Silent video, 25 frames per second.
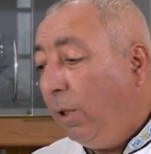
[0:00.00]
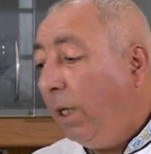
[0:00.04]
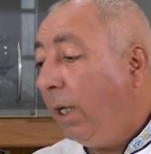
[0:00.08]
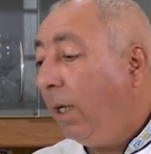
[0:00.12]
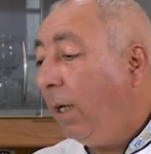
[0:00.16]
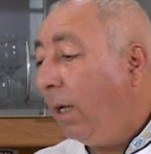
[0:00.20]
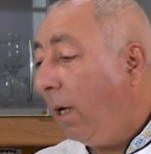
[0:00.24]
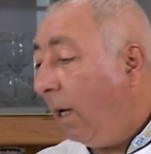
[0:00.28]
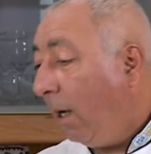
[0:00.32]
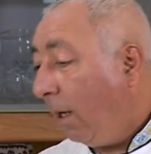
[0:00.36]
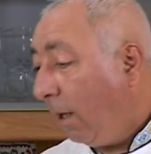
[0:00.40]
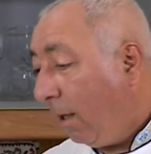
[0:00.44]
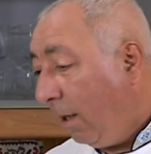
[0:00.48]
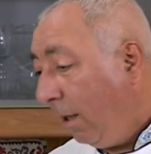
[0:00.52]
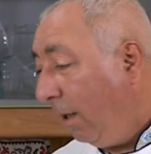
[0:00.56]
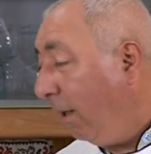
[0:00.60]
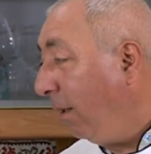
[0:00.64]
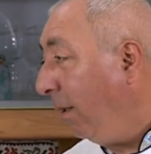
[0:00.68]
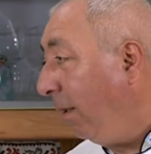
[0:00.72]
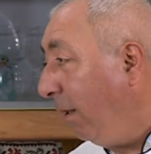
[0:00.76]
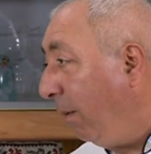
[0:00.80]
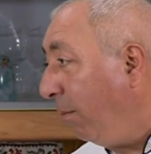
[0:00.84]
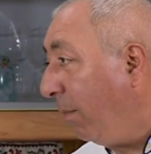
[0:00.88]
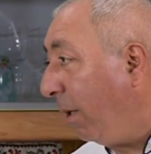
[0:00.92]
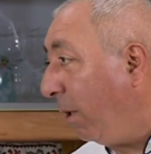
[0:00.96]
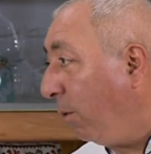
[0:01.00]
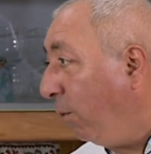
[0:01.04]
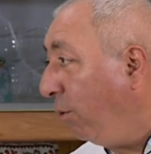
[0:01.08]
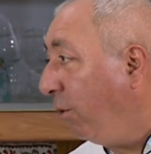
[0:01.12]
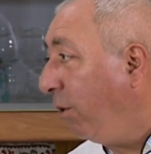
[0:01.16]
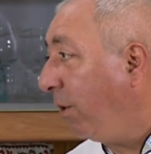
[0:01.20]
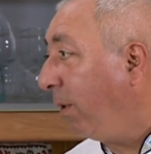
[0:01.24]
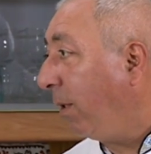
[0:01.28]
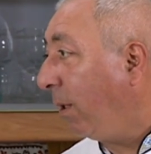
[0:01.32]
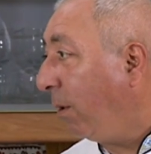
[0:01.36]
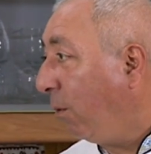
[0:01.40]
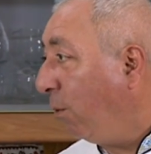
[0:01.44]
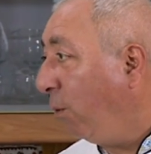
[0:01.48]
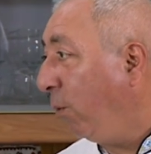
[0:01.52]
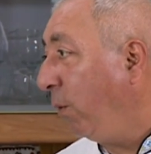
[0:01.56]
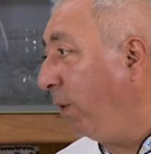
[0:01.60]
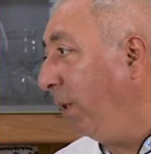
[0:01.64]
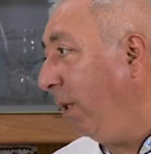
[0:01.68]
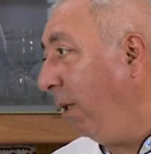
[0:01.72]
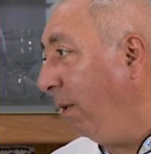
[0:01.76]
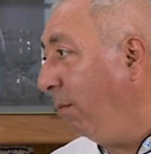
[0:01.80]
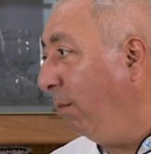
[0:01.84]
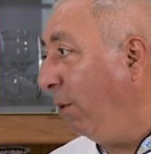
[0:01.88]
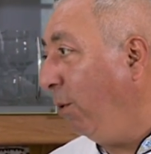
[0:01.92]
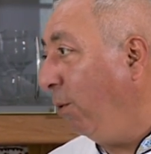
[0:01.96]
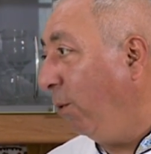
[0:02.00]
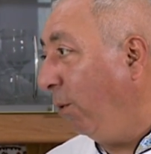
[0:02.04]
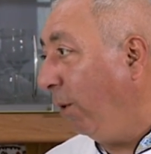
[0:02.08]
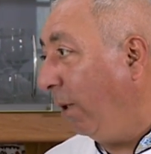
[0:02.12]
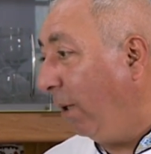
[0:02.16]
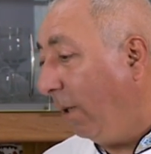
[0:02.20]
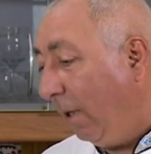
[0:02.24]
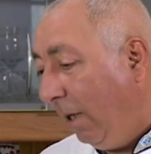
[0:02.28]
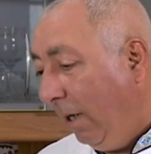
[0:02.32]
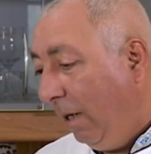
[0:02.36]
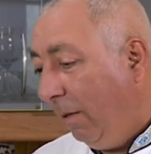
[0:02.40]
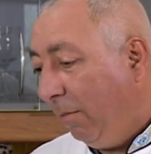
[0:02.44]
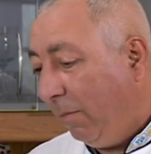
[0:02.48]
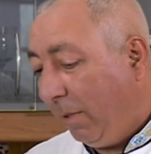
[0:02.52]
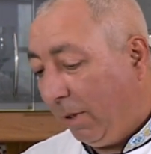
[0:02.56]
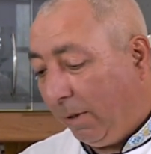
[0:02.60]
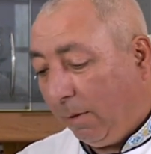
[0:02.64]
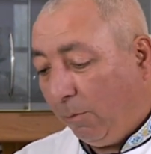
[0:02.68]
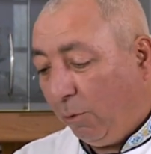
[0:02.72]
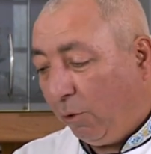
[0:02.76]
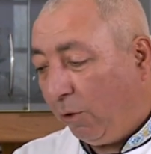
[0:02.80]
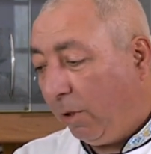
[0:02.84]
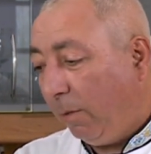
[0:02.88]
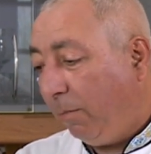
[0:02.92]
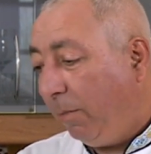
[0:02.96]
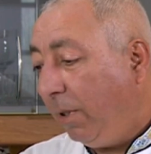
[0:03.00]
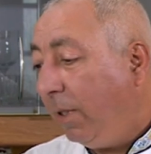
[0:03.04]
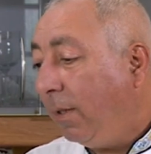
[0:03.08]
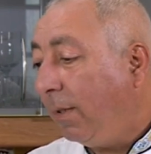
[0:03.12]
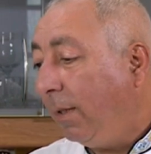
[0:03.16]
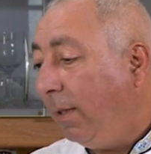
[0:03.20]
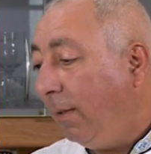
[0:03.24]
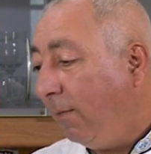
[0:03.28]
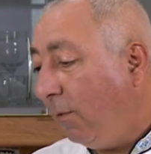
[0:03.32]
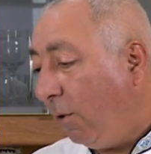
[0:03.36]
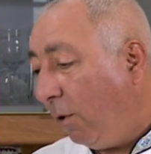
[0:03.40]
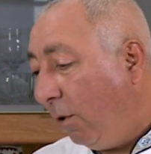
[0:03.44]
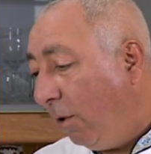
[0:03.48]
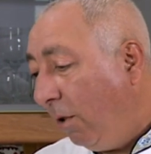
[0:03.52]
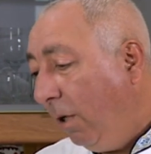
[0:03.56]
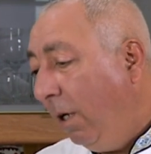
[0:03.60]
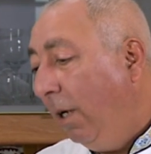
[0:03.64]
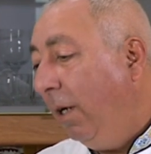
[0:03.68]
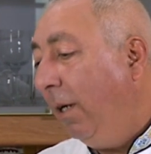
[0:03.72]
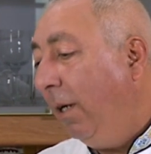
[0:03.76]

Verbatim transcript: никак не получится вкусное блюдо, потому что без него